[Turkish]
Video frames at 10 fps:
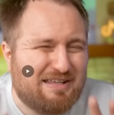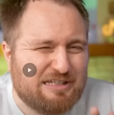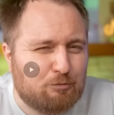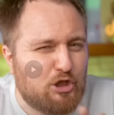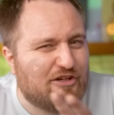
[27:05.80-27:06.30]

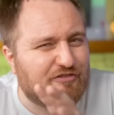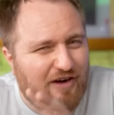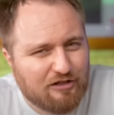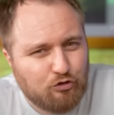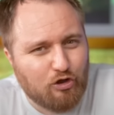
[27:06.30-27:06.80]
Metabolik
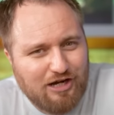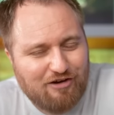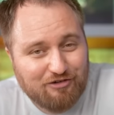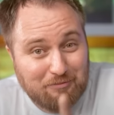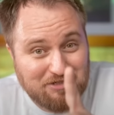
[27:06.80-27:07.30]
faktör
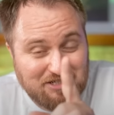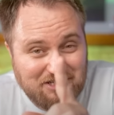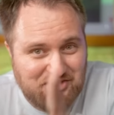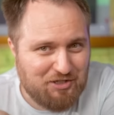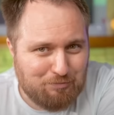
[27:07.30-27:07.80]
kavramı
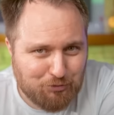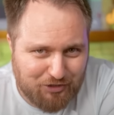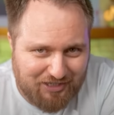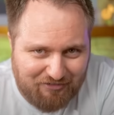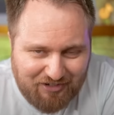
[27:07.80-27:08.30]
işte
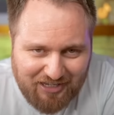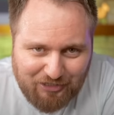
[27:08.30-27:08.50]
burada devreye